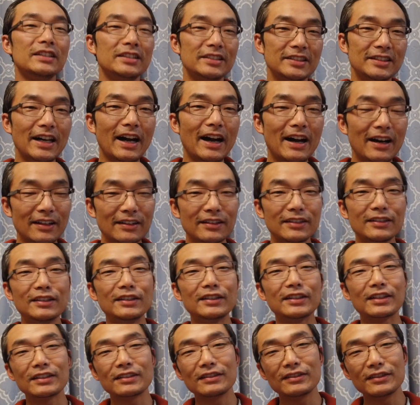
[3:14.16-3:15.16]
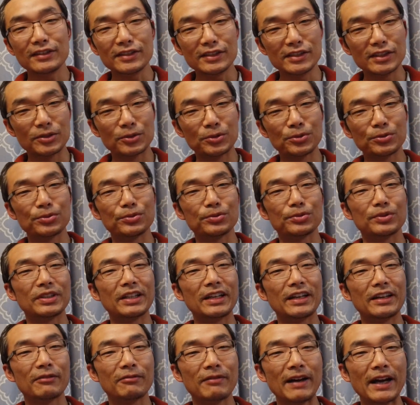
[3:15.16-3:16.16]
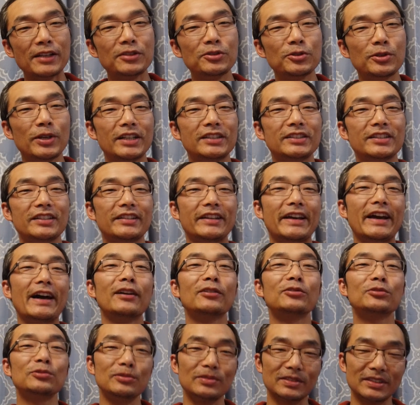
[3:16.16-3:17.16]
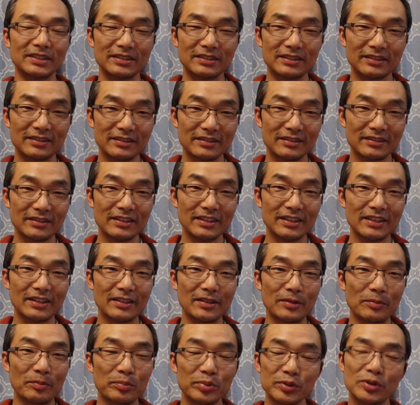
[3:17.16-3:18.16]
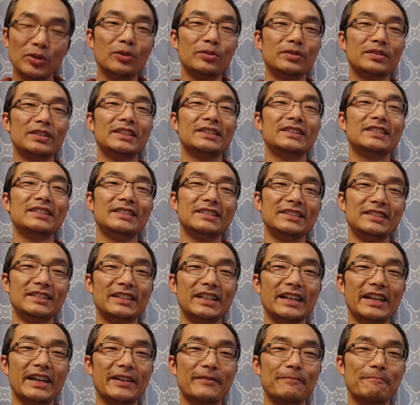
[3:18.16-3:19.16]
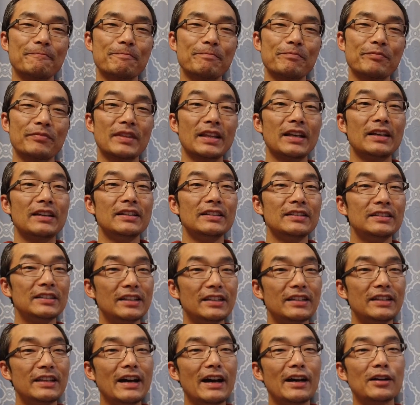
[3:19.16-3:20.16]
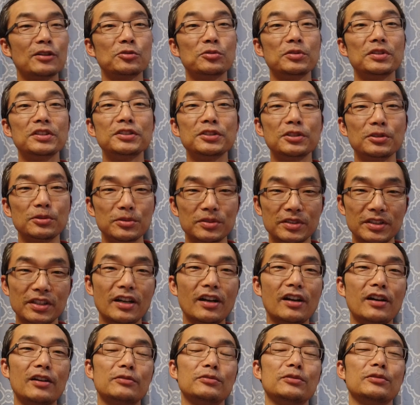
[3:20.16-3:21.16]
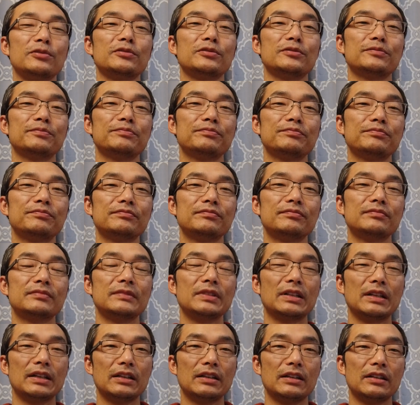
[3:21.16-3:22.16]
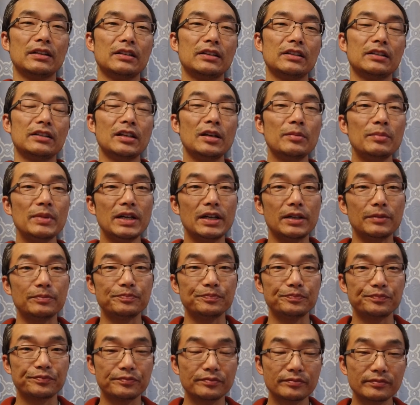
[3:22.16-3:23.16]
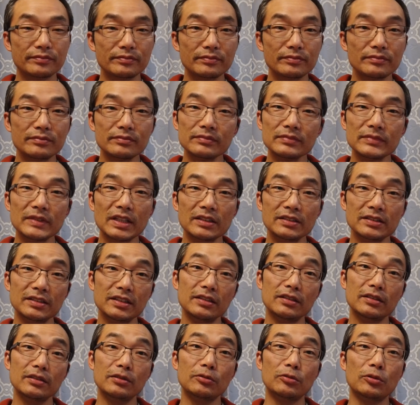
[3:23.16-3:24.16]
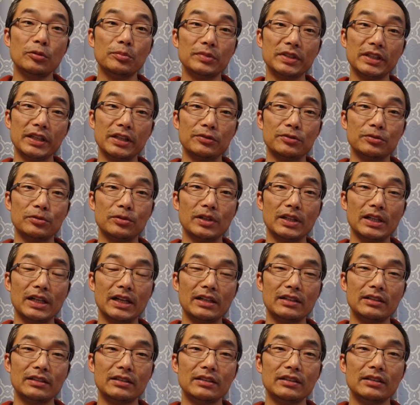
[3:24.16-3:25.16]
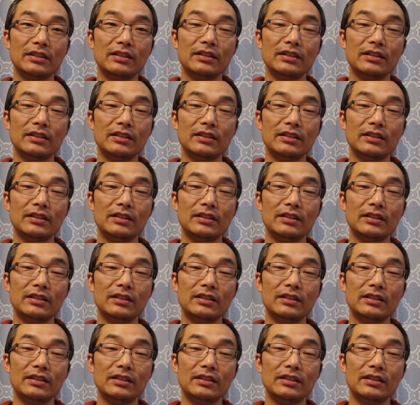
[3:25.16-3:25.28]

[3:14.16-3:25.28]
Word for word: 享乐跟乐趣那完全是两种不同的境界，尽量追求第二种。那么。心流，我们也说了，